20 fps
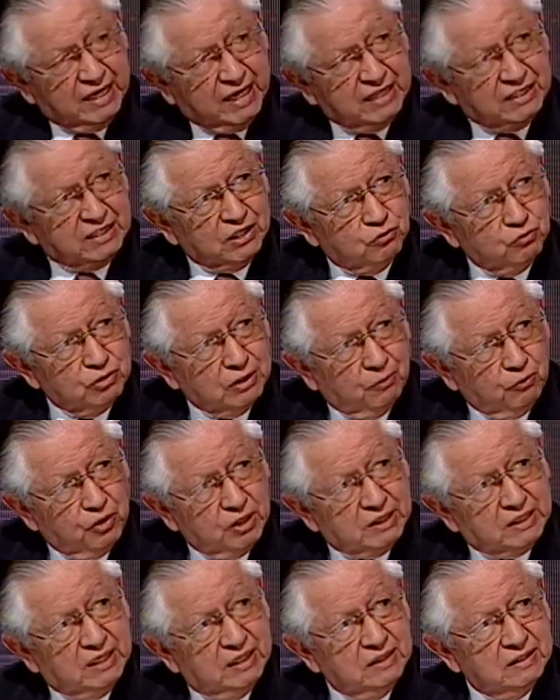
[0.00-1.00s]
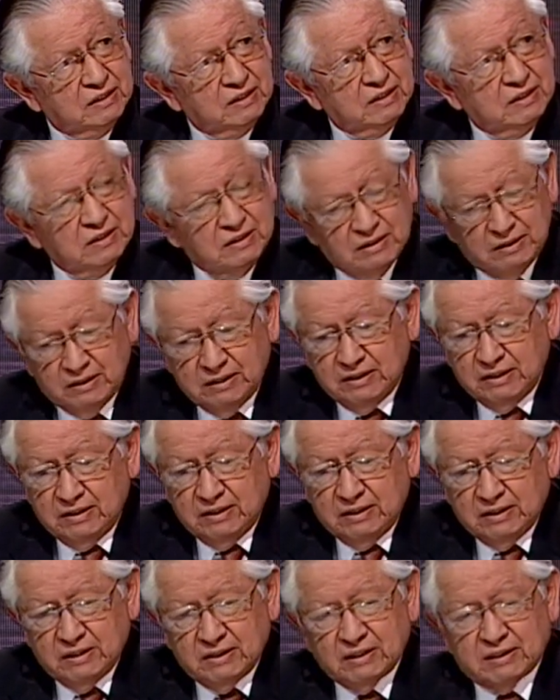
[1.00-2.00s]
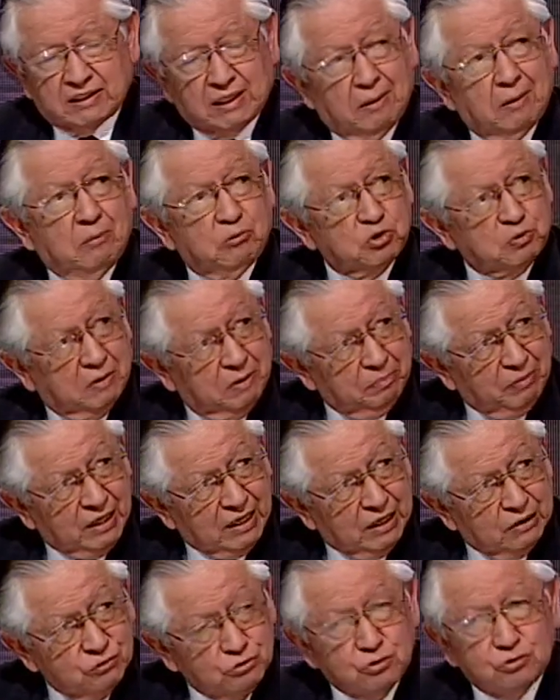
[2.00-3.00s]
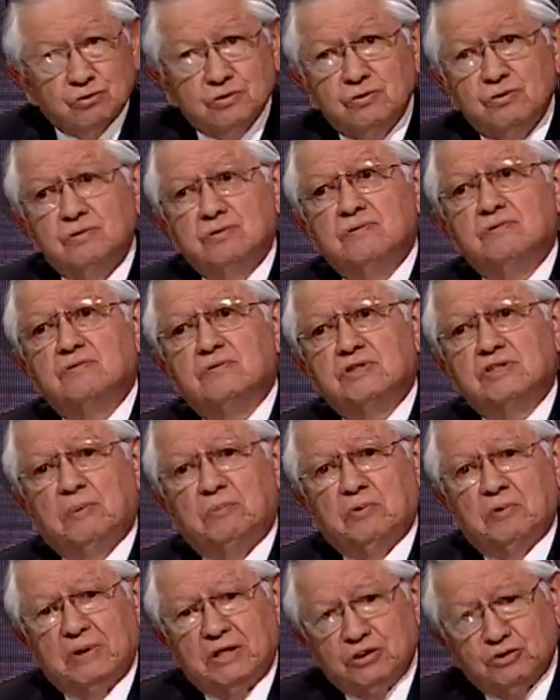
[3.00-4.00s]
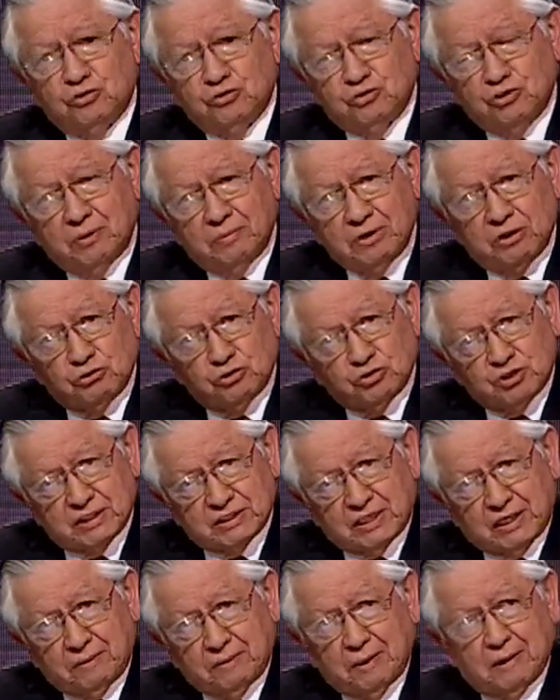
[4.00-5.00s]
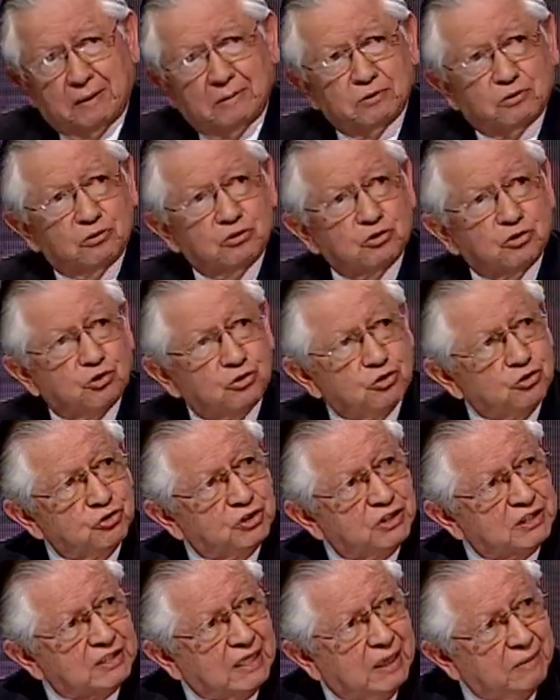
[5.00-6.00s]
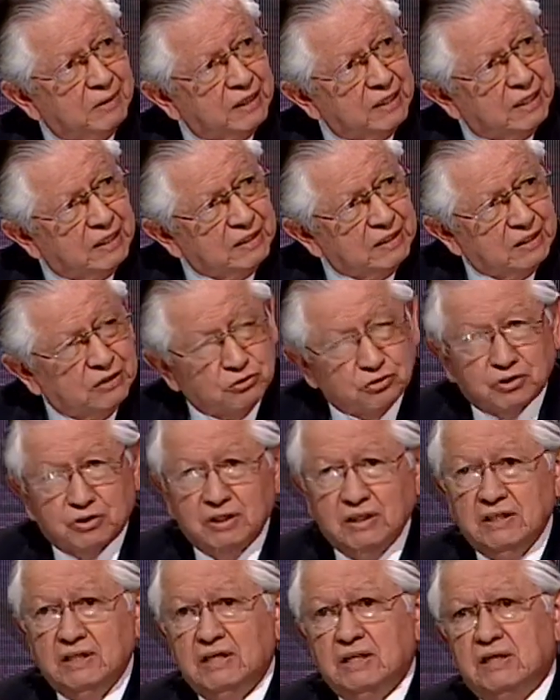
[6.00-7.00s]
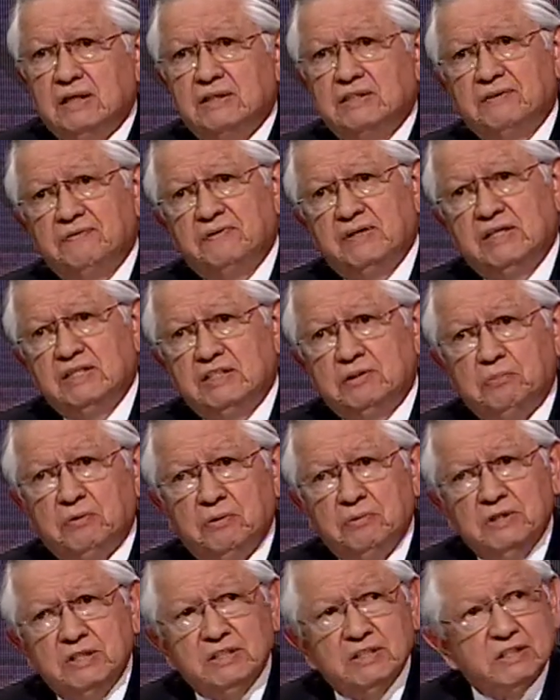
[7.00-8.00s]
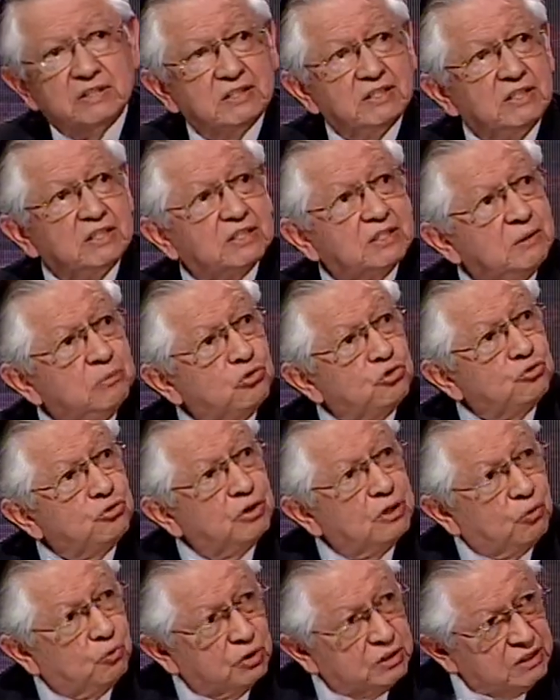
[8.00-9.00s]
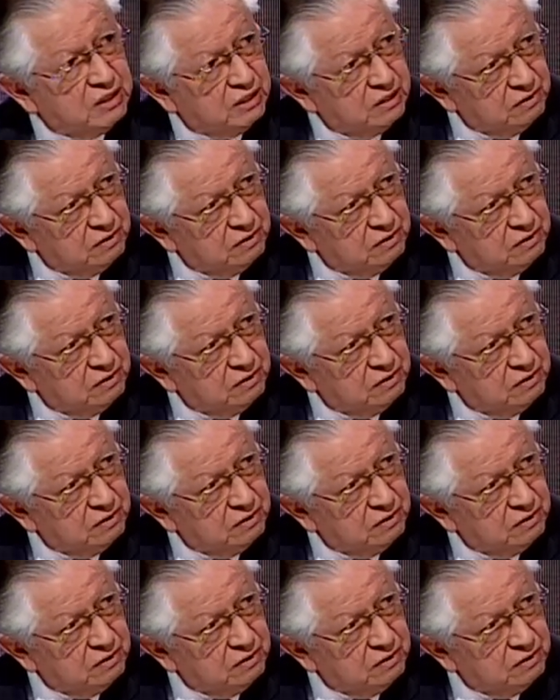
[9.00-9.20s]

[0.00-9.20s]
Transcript: hay segunda vuelta, estábamos preparados, nuestra población todavía, los que trabajaban con nosotros, estaba ya en las diferentes provincias, hicimos una encuesta,